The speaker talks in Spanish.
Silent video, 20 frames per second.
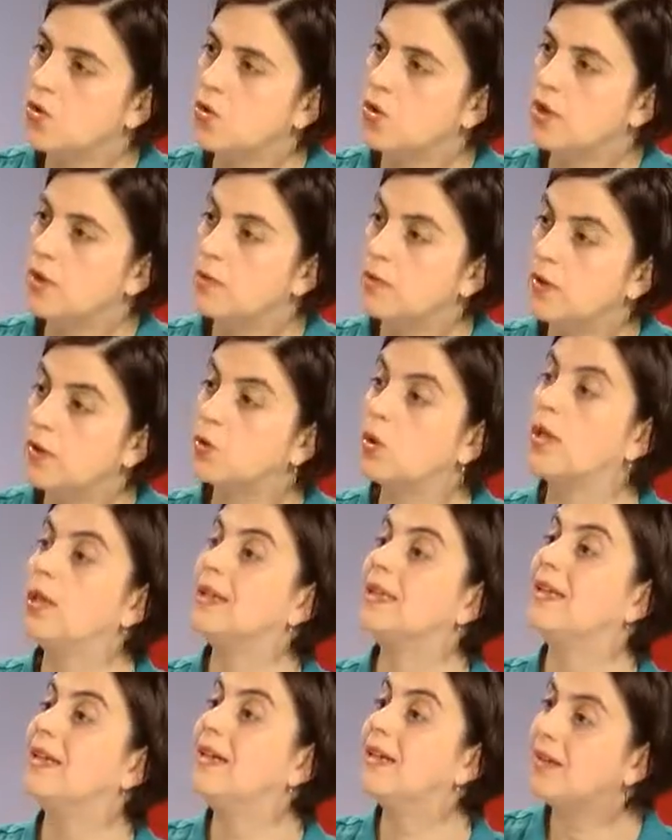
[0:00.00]
con respecto
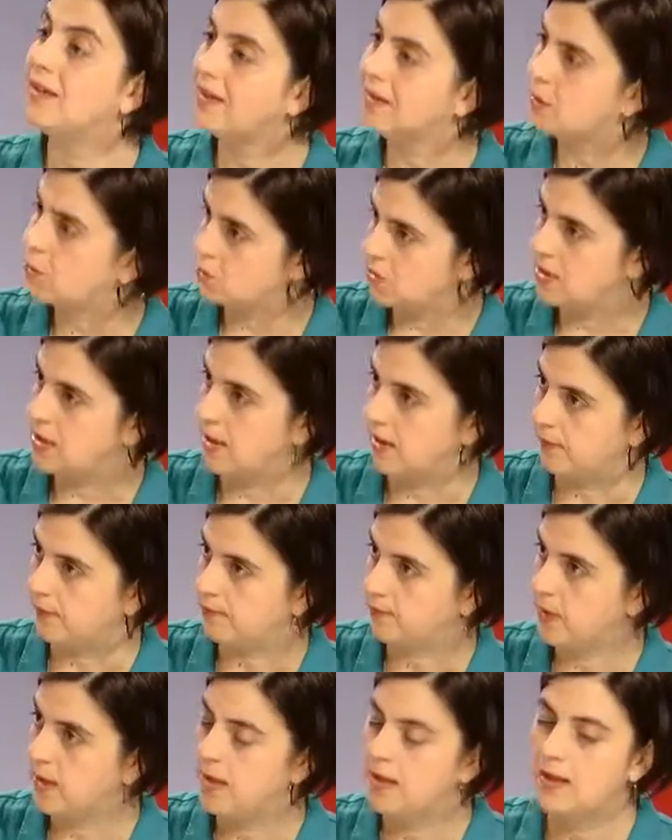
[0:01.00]
al tener que denunciar
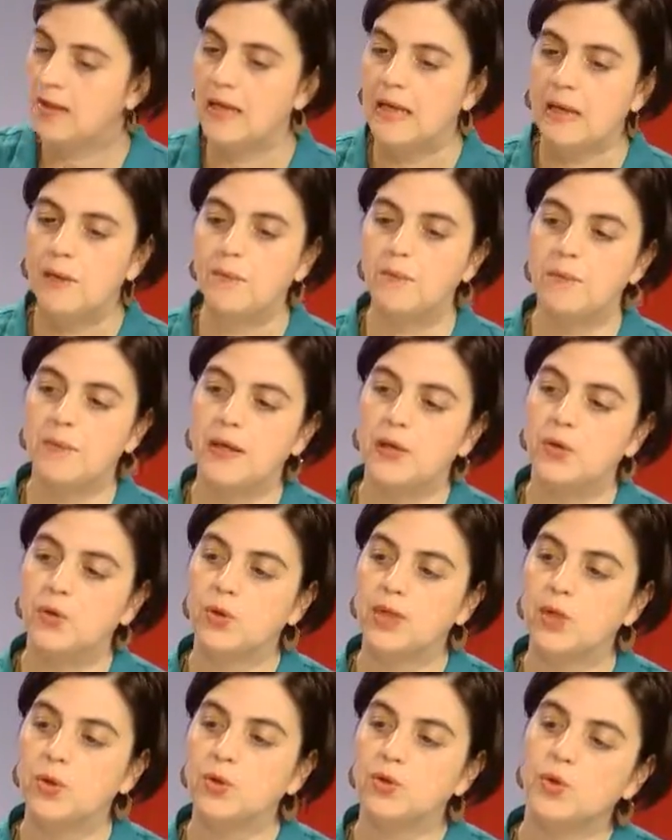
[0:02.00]

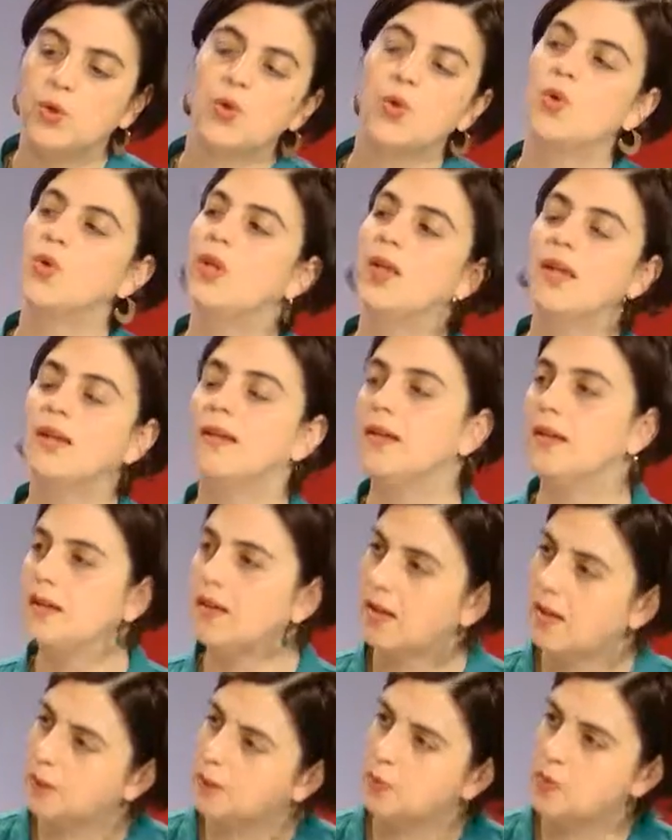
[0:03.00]
pero que no todo quede
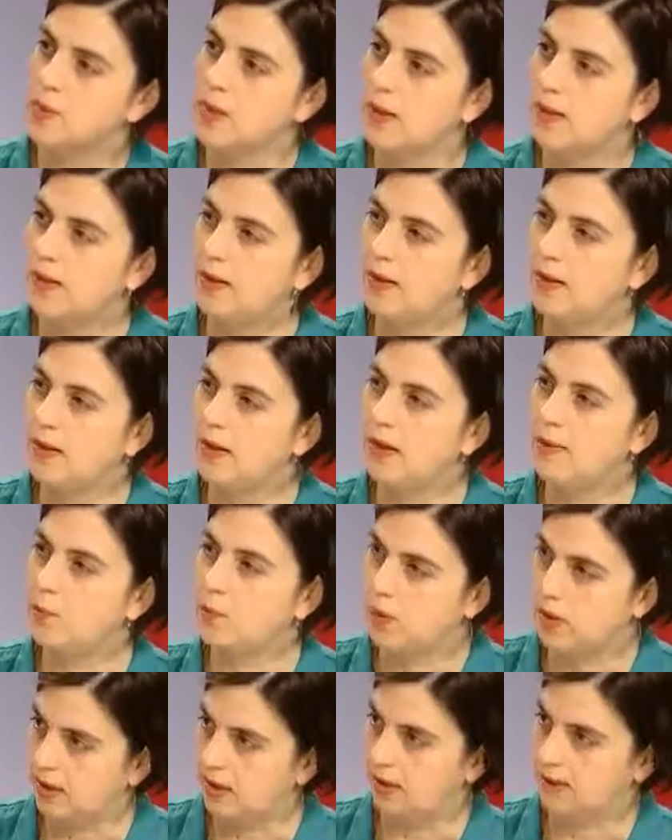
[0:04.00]
en responsabilidad de las
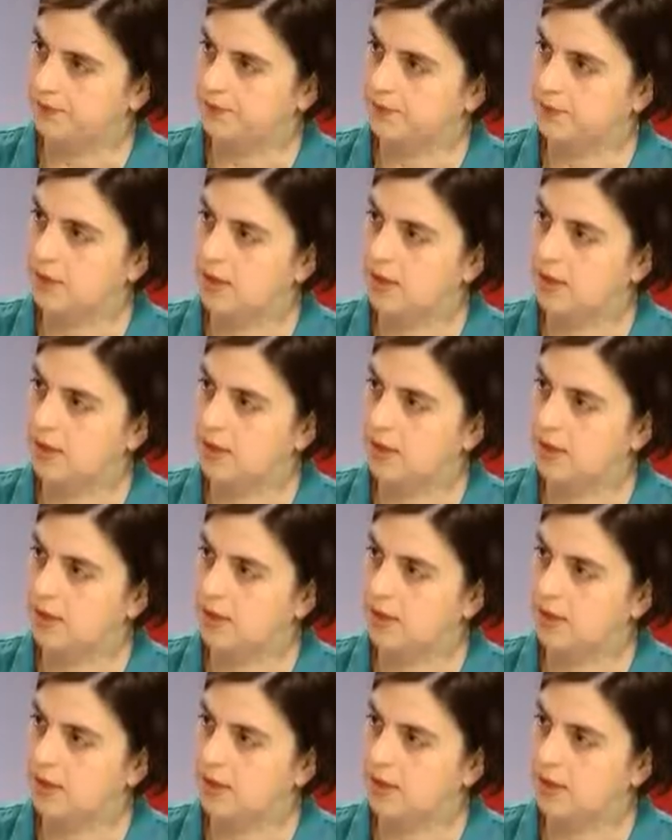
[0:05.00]
mujeres.